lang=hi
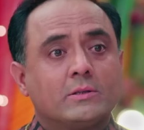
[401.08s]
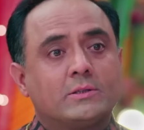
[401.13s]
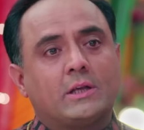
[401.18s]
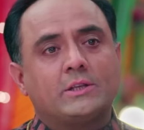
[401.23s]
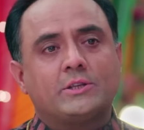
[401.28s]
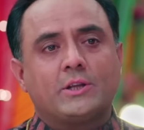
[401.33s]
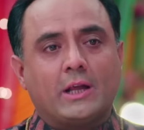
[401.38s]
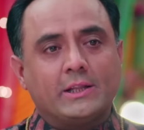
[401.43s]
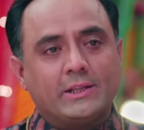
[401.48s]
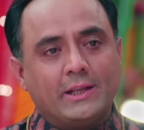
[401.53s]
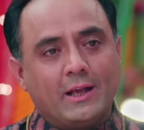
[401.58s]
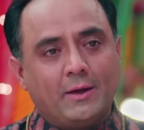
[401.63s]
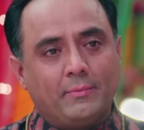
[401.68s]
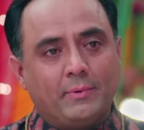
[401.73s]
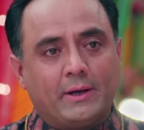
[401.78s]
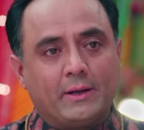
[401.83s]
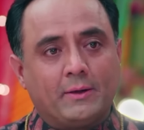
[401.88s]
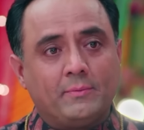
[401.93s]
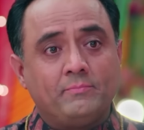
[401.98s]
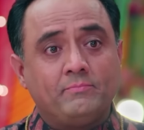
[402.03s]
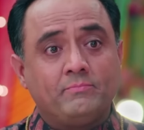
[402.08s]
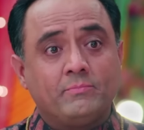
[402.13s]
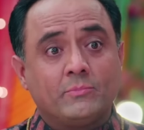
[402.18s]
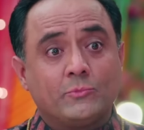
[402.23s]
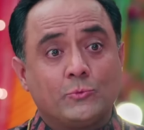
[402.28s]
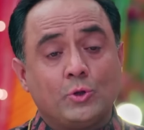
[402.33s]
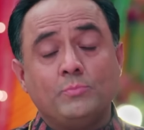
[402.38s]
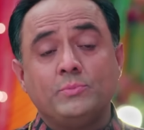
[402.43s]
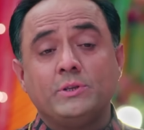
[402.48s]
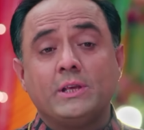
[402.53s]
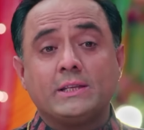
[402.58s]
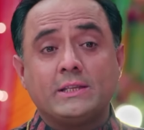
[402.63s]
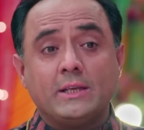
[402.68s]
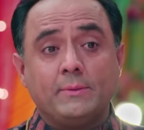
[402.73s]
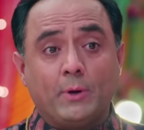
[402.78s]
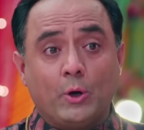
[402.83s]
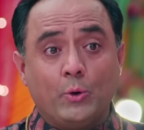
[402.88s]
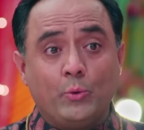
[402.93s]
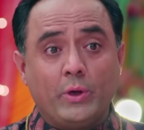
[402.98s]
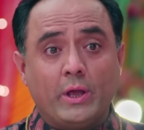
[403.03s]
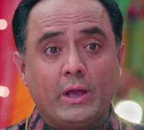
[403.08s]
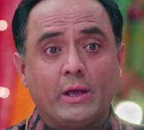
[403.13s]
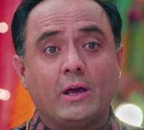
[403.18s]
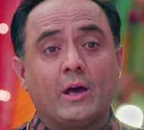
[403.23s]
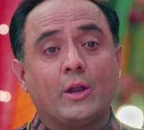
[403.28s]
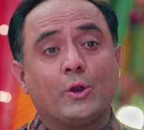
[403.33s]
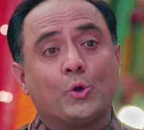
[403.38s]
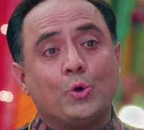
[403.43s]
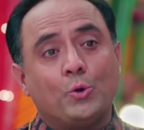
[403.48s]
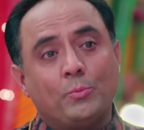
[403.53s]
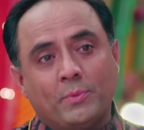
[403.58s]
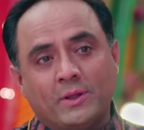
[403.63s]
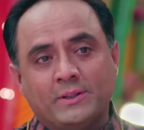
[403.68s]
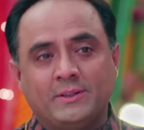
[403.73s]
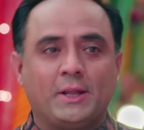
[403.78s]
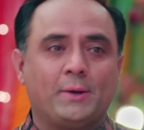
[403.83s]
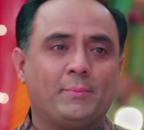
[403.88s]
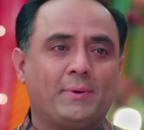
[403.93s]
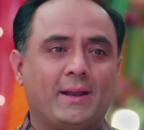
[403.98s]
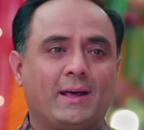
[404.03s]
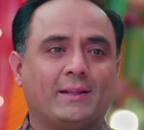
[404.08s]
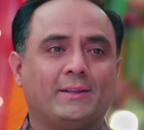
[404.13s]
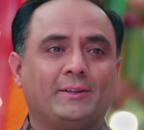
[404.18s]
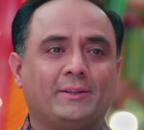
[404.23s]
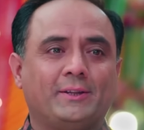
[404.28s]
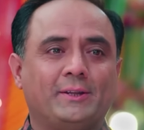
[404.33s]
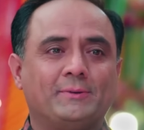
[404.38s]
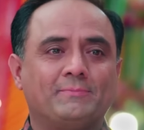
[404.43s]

सच राधिका बेटा तुम जैसी बहुएं घर को मंदिर बना देती